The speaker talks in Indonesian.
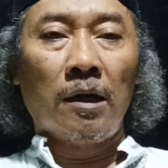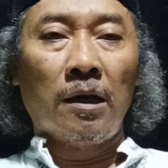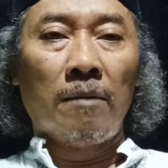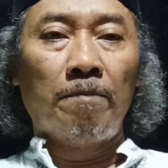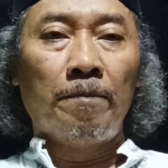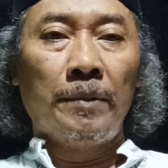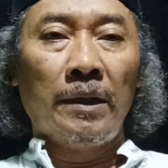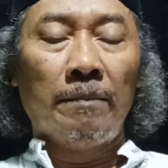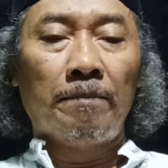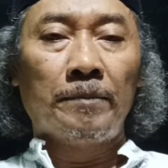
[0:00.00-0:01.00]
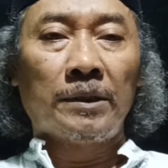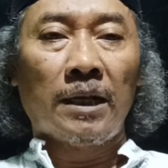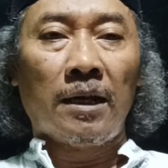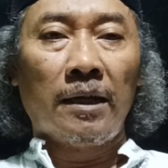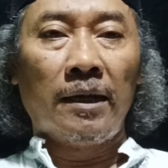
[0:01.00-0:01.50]
Habib
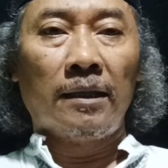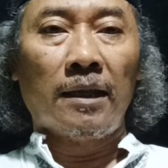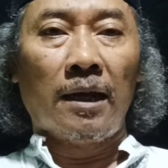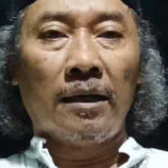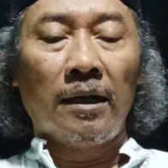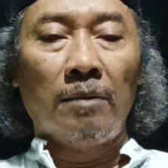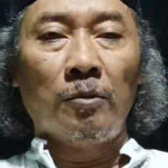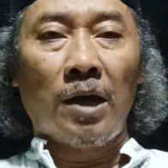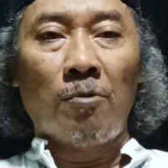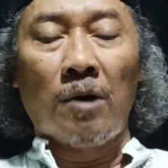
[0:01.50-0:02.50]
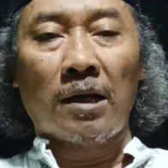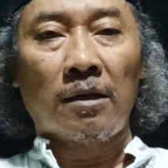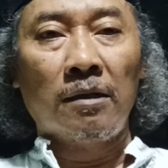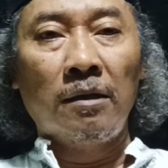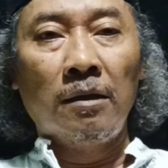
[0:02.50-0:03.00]
Said Agil
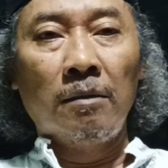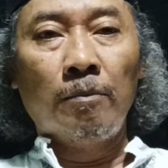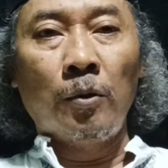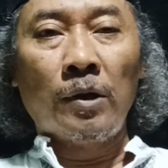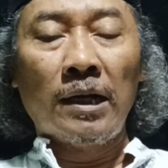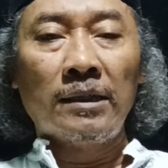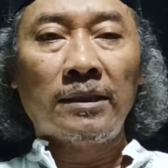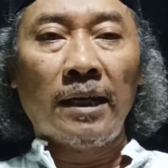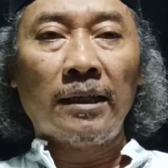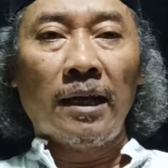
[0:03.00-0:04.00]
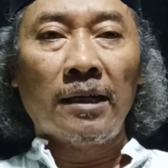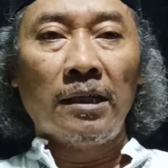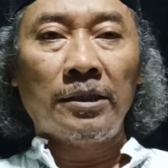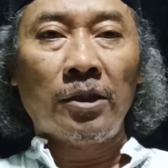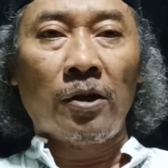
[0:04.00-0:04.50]
Munawar, bukan Said
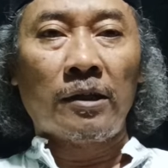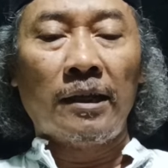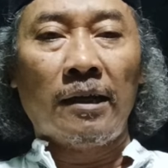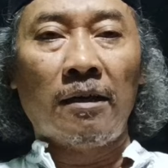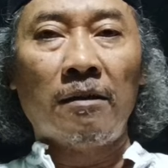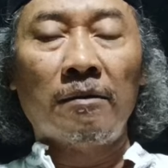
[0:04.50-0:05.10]
Agil Sirot ya.